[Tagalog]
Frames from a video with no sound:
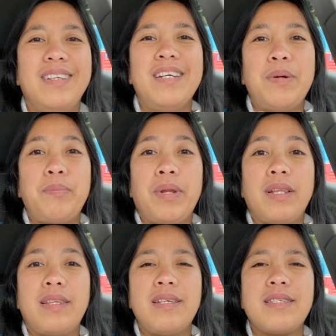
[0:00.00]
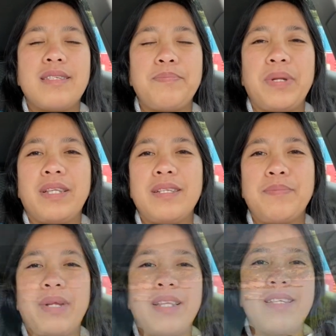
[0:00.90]
practice practice
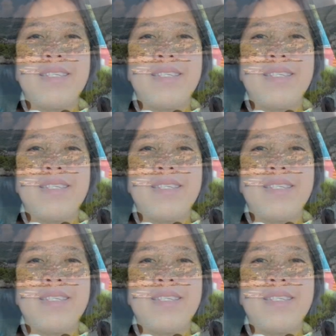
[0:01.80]
practice